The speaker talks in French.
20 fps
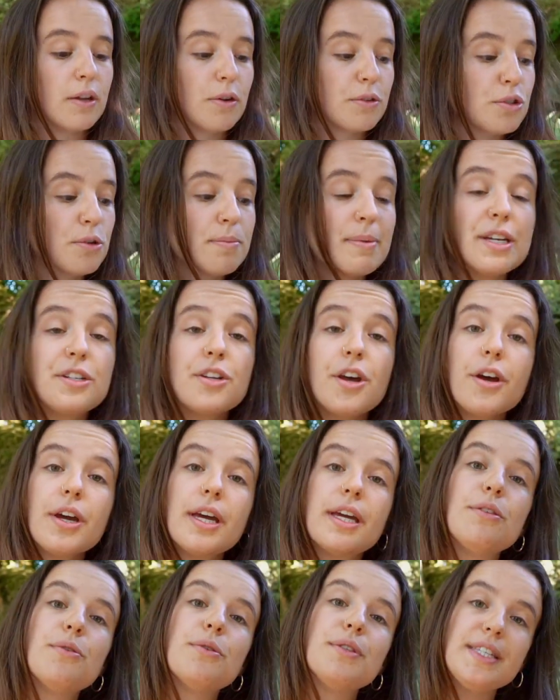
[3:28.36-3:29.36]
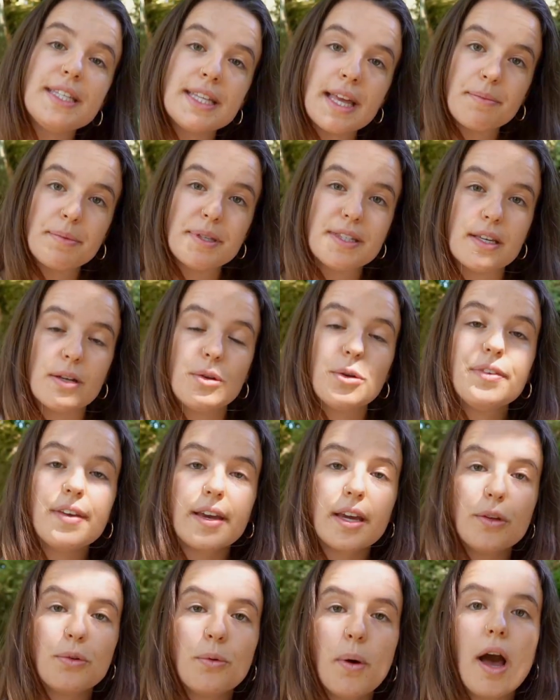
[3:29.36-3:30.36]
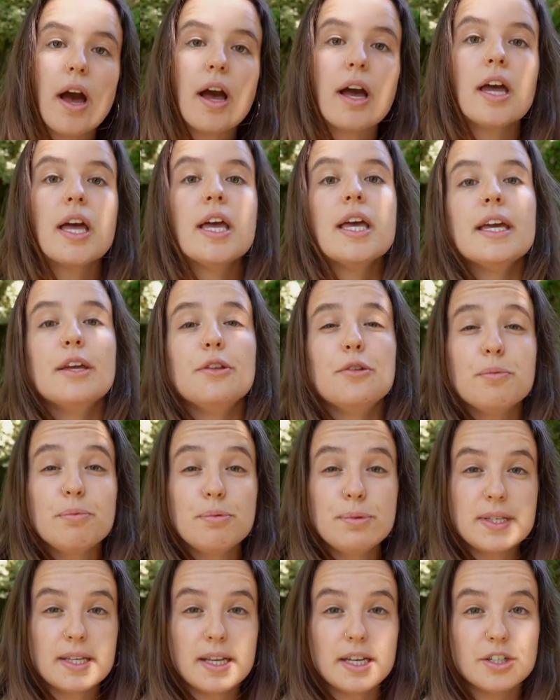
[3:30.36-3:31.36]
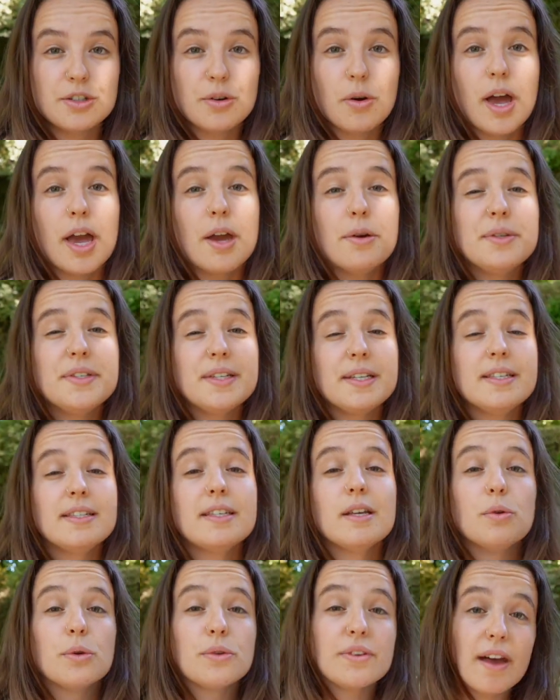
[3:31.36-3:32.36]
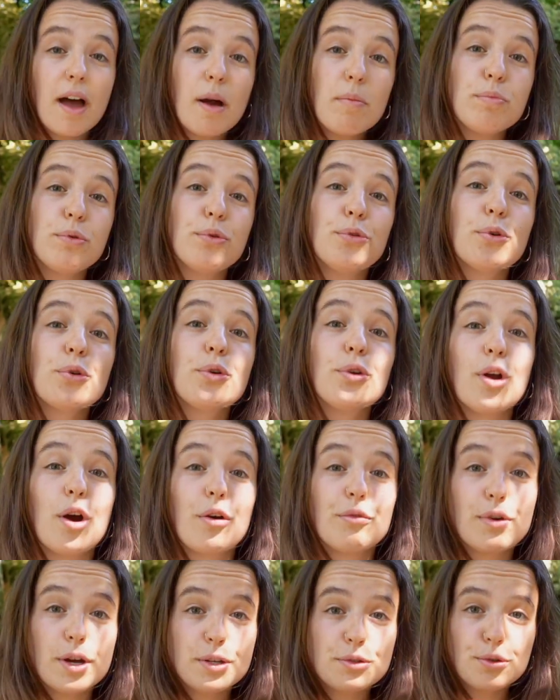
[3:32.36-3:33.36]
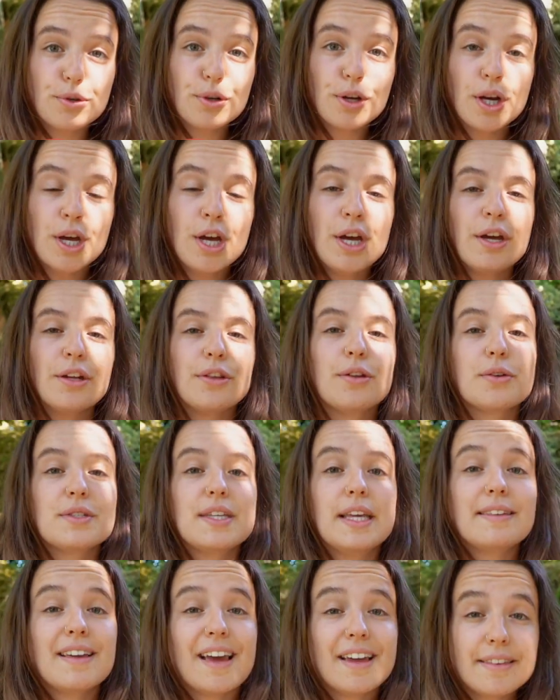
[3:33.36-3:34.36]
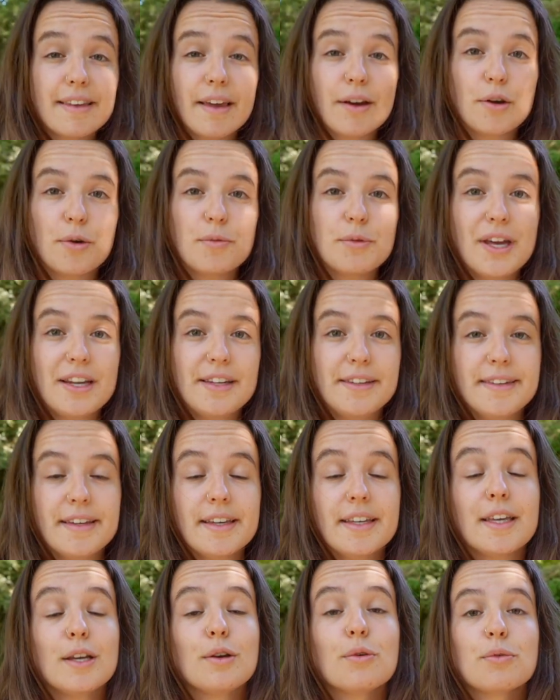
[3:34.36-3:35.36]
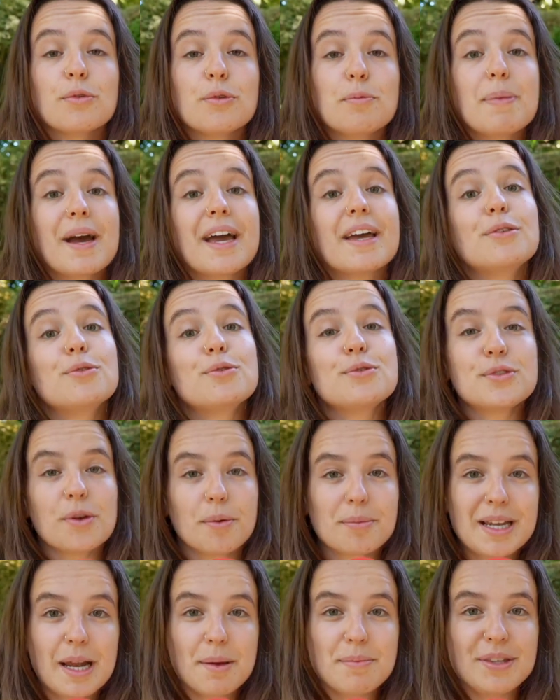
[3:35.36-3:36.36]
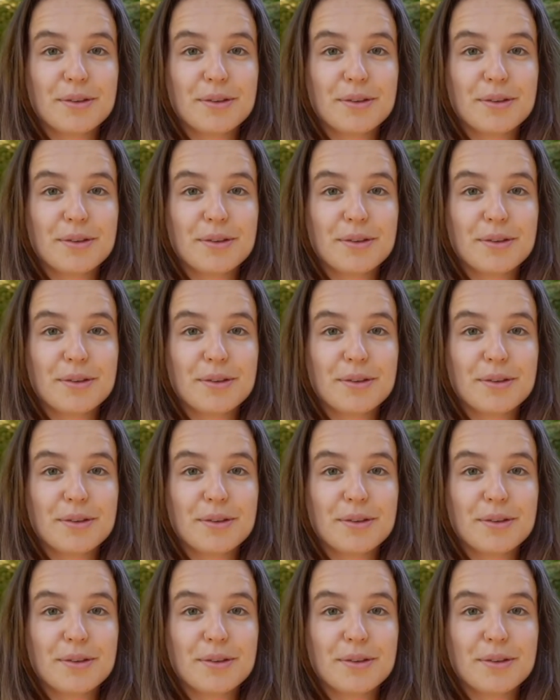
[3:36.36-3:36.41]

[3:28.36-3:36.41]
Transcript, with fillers: L'enjeu majeur est de dynamiser le territoire et de pousser les gens à utiliser le train plutôt que leur voiture dans cette intercommunalité qui compte près de 100 000